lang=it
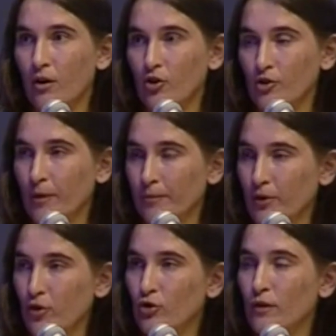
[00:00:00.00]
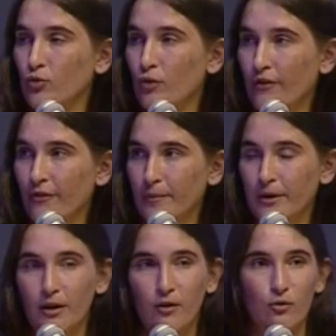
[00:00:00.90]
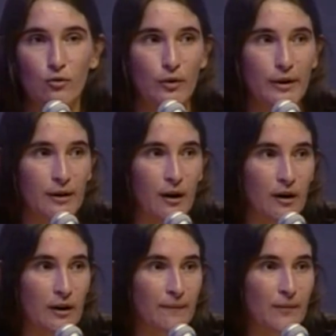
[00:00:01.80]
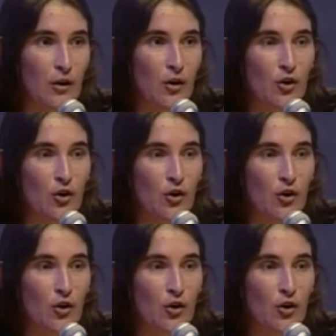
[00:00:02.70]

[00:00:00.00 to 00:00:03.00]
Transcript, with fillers: Ogni bambino ha trovato una famiglia con cui stare.